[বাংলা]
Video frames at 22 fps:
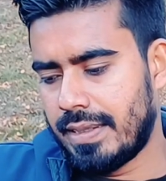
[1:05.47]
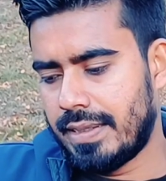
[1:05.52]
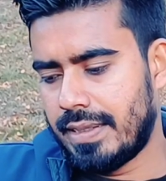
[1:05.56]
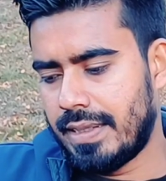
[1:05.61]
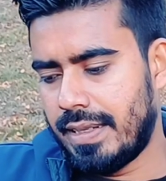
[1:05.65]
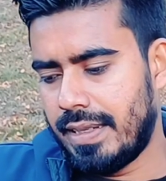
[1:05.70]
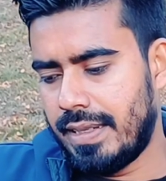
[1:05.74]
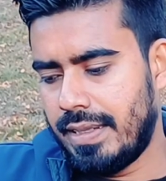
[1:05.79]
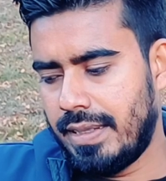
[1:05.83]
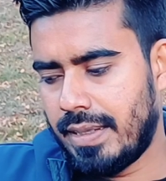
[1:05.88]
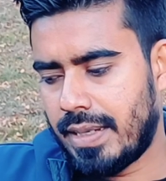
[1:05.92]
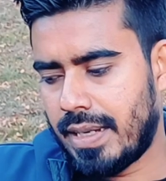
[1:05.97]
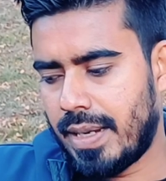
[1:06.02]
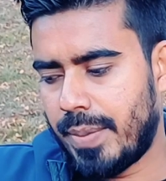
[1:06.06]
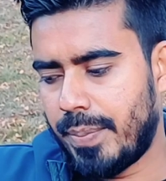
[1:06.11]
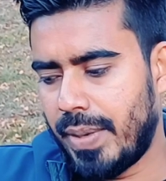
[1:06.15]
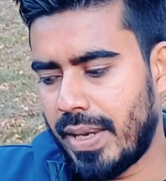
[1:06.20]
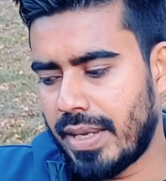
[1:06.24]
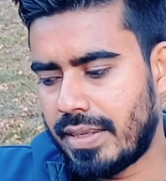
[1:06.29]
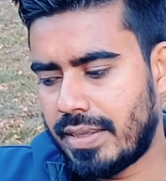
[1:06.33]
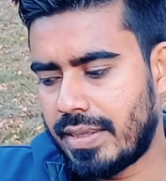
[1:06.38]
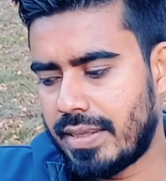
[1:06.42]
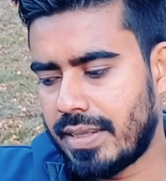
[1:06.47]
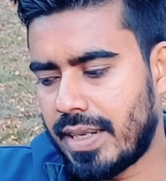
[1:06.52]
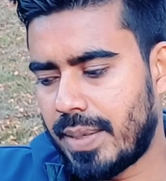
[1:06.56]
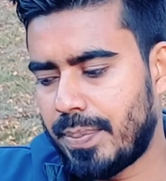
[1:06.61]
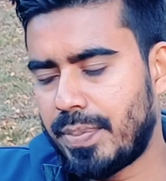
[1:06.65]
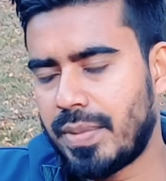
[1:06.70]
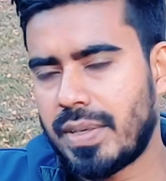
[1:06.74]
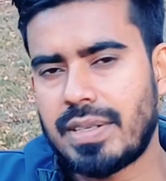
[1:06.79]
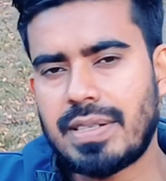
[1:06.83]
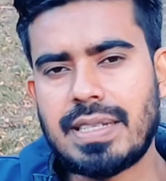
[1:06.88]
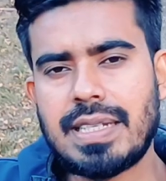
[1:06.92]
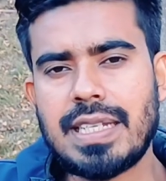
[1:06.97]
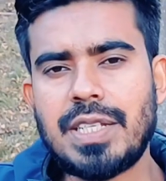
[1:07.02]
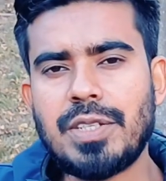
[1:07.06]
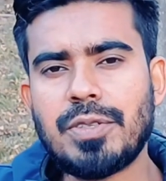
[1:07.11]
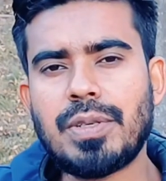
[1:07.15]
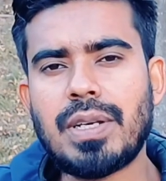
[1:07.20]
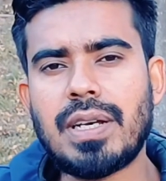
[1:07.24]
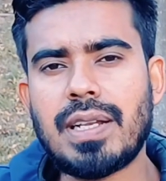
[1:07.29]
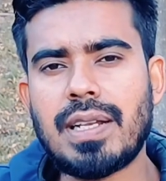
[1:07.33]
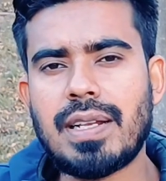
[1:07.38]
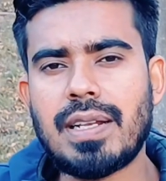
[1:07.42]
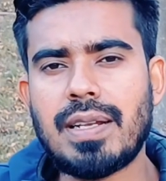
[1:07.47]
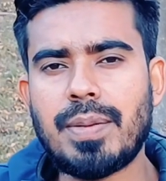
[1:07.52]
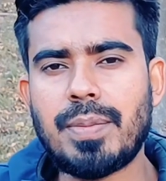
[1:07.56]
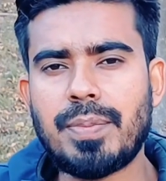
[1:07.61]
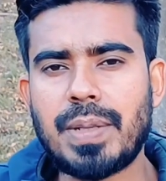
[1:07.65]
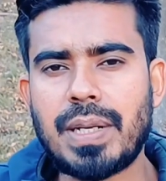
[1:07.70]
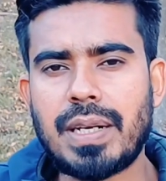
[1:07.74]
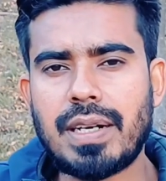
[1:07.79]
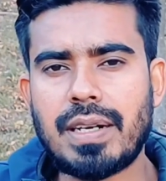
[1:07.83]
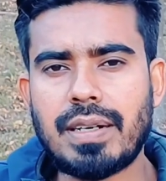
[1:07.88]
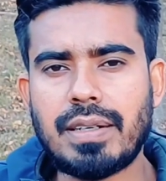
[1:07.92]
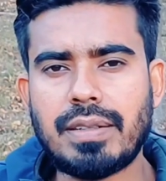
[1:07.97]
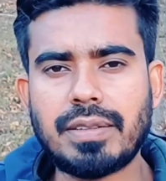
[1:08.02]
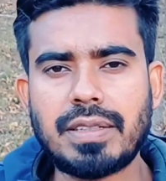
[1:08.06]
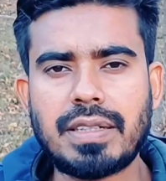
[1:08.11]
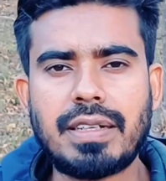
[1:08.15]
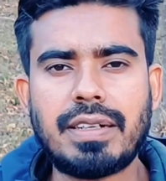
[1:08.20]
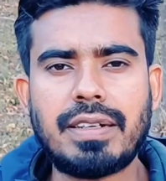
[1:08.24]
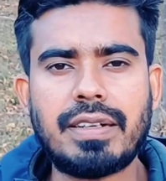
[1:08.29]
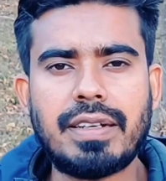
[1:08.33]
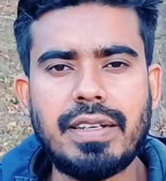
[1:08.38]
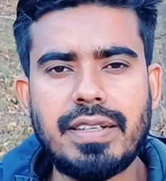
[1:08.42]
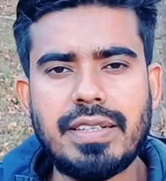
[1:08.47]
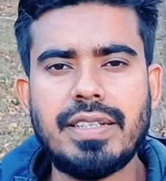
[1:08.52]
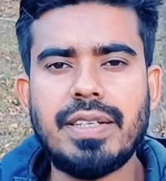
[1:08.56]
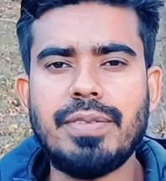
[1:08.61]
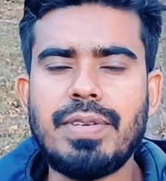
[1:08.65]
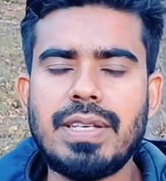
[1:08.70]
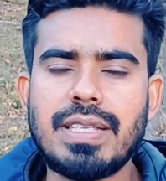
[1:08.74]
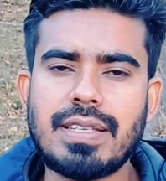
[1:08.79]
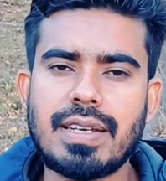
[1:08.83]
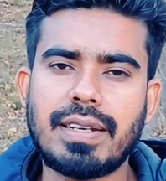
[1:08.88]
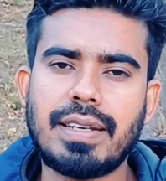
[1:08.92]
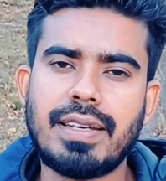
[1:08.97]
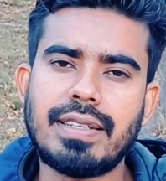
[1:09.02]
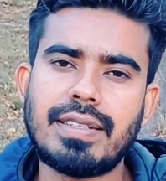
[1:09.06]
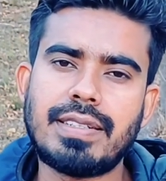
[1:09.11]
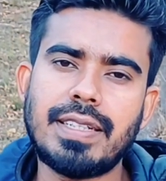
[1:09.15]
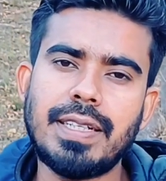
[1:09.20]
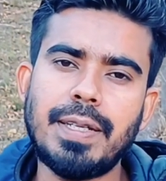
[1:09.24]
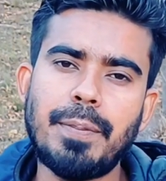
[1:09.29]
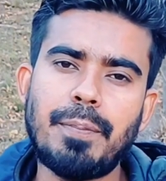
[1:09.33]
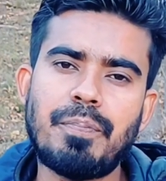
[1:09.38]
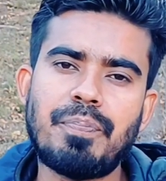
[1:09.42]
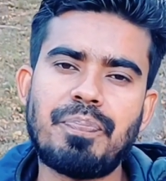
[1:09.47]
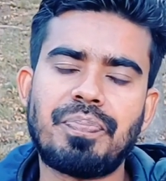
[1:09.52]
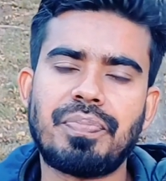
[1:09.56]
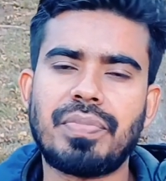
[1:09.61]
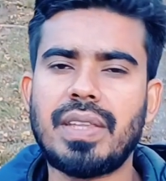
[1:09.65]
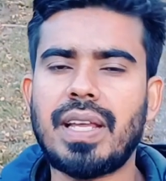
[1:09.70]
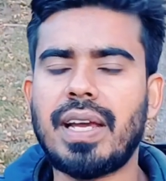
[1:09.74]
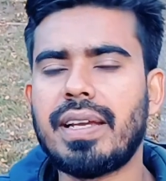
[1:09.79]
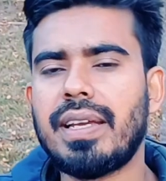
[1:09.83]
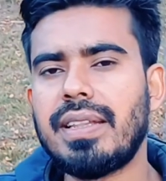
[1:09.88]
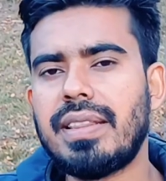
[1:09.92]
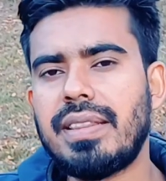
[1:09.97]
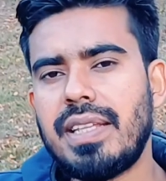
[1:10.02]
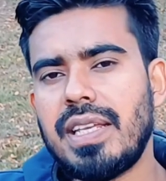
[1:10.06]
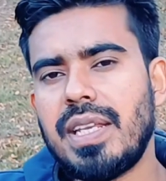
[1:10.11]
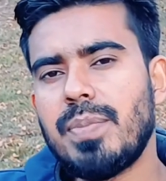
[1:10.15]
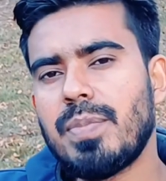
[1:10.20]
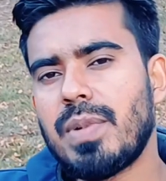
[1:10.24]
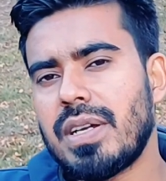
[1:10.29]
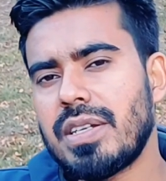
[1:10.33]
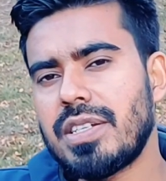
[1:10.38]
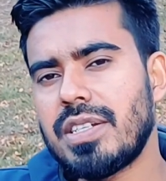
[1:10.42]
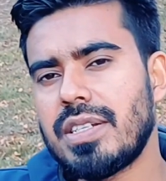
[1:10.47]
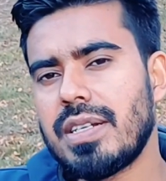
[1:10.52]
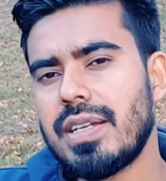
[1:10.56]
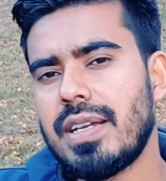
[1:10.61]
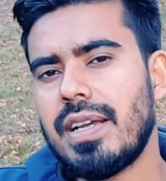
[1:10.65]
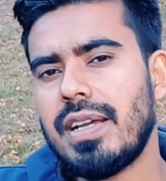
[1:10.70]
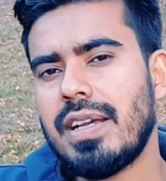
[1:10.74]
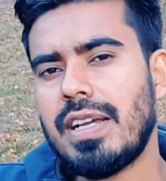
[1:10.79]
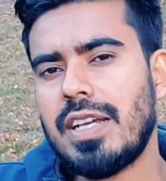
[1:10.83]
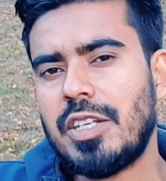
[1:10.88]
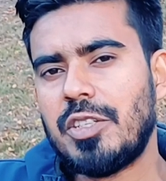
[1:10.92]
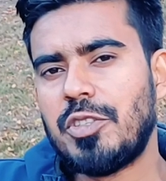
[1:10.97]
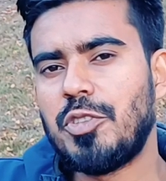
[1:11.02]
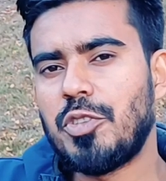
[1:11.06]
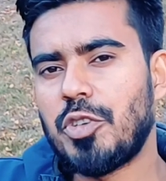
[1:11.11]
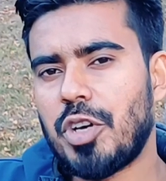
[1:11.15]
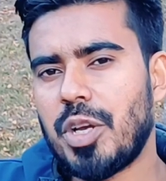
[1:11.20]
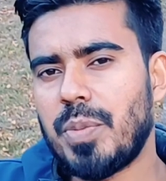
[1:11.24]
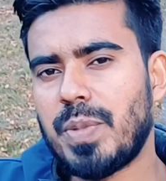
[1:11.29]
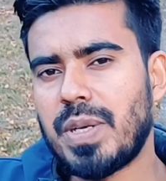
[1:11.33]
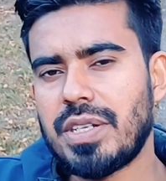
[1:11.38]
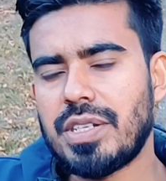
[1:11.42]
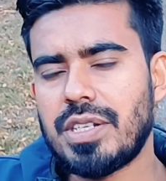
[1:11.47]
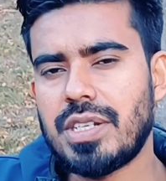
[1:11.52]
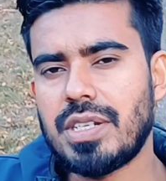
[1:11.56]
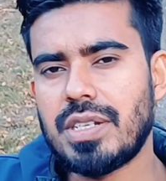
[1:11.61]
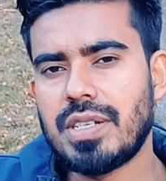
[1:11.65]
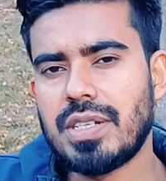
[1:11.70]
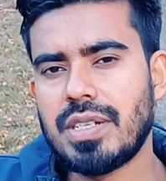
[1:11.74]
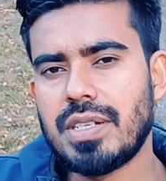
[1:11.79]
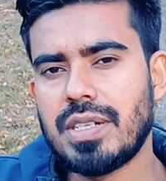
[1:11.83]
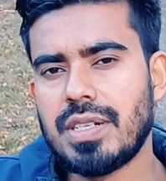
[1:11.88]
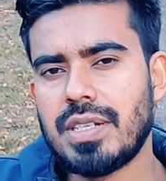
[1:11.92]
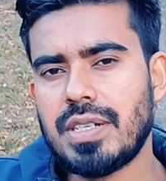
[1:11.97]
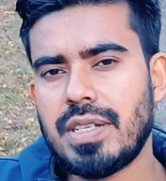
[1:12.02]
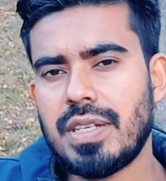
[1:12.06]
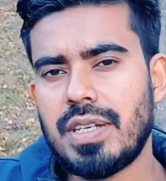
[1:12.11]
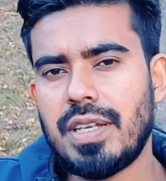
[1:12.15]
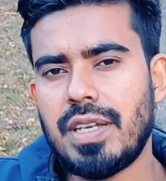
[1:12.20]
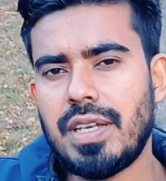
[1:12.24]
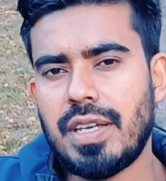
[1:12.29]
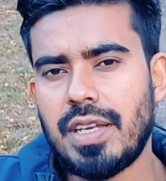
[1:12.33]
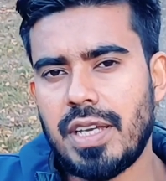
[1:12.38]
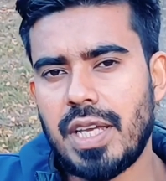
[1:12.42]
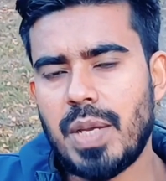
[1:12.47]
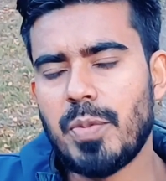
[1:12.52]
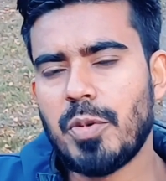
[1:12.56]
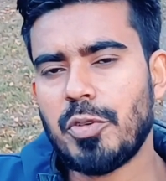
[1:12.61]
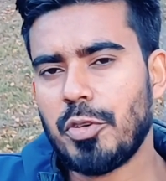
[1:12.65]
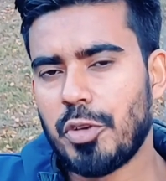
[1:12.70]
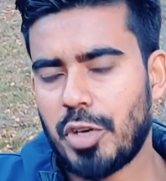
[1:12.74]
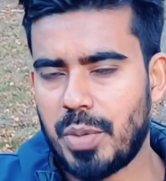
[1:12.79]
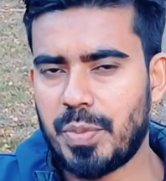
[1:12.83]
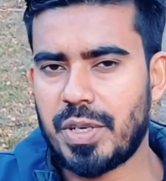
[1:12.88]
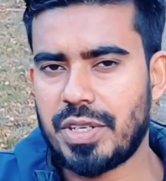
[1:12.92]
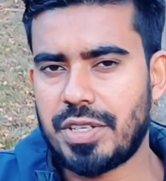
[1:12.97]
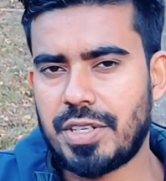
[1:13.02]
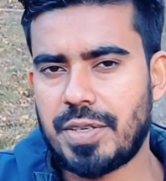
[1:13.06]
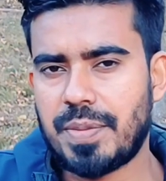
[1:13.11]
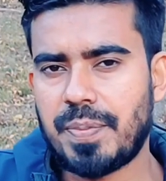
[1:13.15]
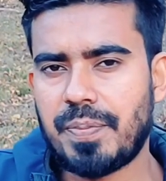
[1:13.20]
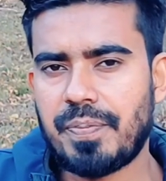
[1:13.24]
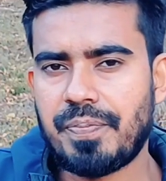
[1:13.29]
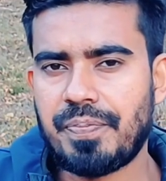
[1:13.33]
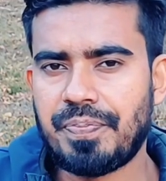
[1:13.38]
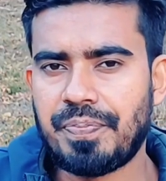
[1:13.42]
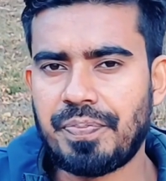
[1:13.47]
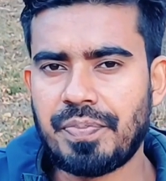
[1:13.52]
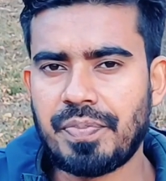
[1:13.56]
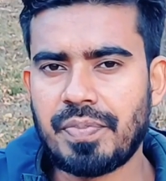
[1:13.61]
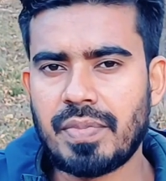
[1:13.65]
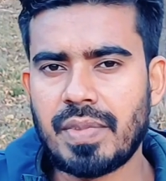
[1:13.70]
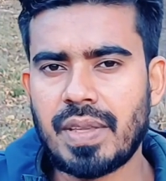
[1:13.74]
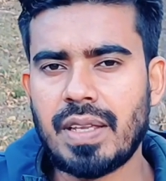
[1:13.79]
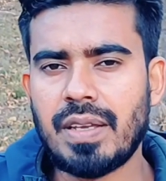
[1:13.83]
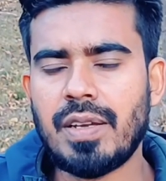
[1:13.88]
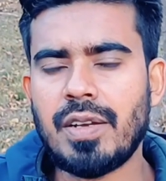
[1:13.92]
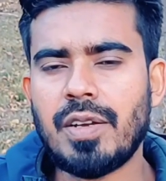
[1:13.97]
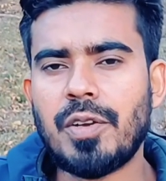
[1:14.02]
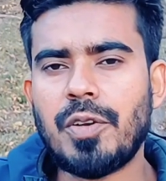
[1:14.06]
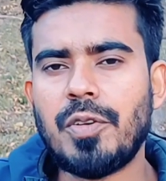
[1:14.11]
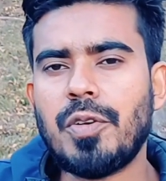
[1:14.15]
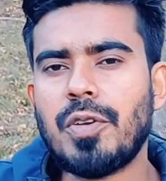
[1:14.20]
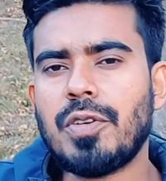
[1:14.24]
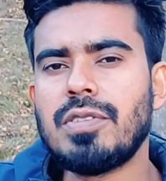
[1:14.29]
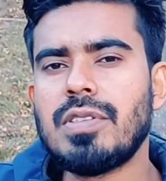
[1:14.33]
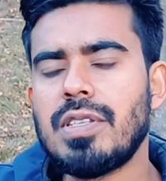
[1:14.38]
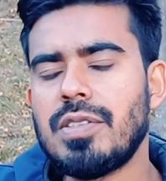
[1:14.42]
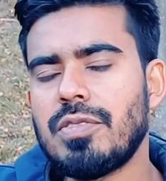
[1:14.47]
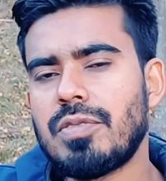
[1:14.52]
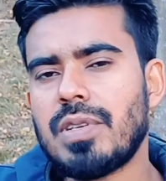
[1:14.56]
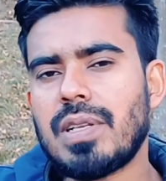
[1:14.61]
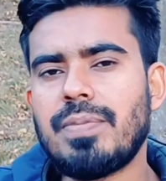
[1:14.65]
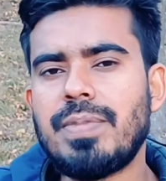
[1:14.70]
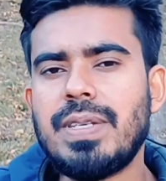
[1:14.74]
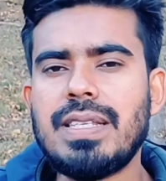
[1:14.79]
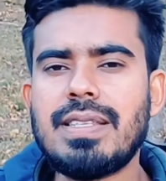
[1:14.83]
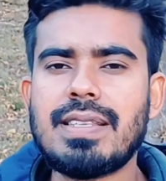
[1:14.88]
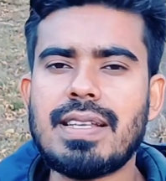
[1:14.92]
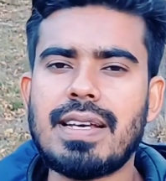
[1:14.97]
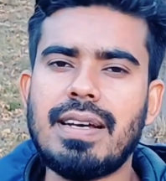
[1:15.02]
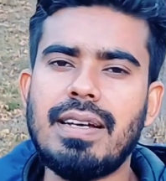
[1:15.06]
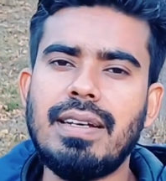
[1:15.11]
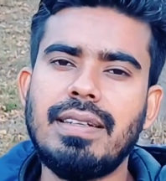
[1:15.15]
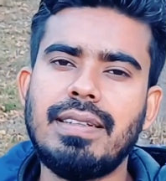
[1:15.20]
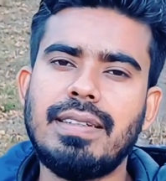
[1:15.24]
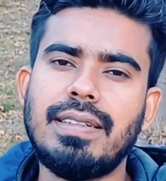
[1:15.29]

সেই মেয়াদটা আপনার সিজনাল বা কৃষি ভিসার ক্ষেত্রে থাকে তিন মাস ছয় মাস এবং নয় মাস নন সিজনাল ভিসা